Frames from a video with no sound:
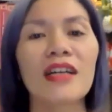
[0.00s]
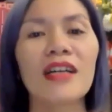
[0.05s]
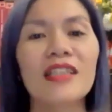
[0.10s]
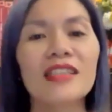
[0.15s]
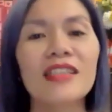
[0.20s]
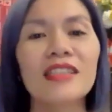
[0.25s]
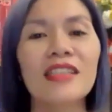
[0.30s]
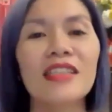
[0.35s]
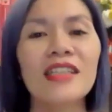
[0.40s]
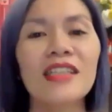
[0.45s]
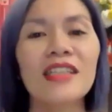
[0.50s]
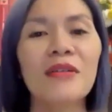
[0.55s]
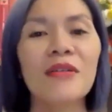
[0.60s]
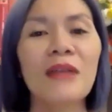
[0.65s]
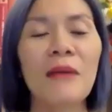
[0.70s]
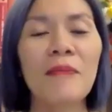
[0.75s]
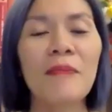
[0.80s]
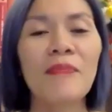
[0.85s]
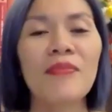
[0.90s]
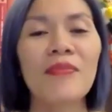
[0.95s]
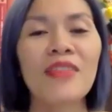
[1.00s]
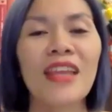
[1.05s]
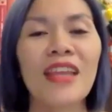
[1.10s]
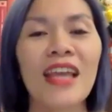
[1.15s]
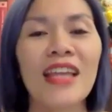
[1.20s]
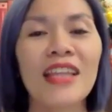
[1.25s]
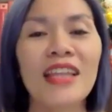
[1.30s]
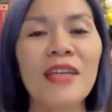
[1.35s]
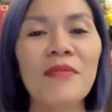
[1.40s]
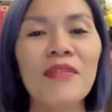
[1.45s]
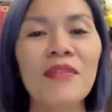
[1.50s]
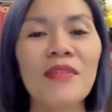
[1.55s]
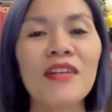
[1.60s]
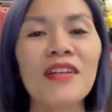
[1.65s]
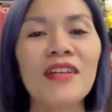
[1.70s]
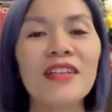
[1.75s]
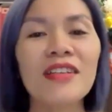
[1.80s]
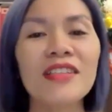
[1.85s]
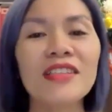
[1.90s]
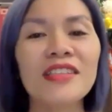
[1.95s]
Chưa hiểu lắm. Tiềm thức
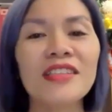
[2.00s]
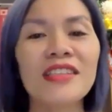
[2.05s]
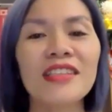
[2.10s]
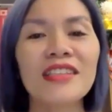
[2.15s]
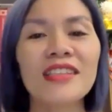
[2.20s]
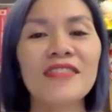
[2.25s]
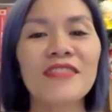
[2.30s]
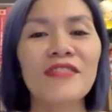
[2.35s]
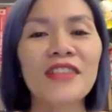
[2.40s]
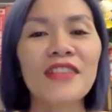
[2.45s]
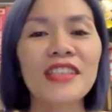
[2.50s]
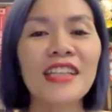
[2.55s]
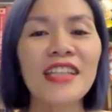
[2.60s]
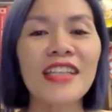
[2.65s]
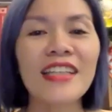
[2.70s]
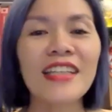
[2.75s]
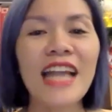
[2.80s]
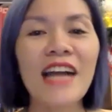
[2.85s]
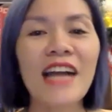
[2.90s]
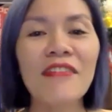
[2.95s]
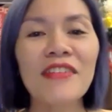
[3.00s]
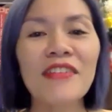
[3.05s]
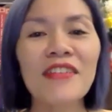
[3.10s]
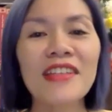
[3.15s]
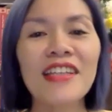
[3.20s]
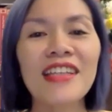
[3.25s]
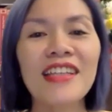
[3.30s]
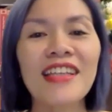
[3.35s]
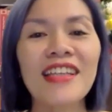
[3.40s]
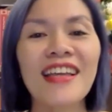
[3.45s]
phân tích, đang phân tích.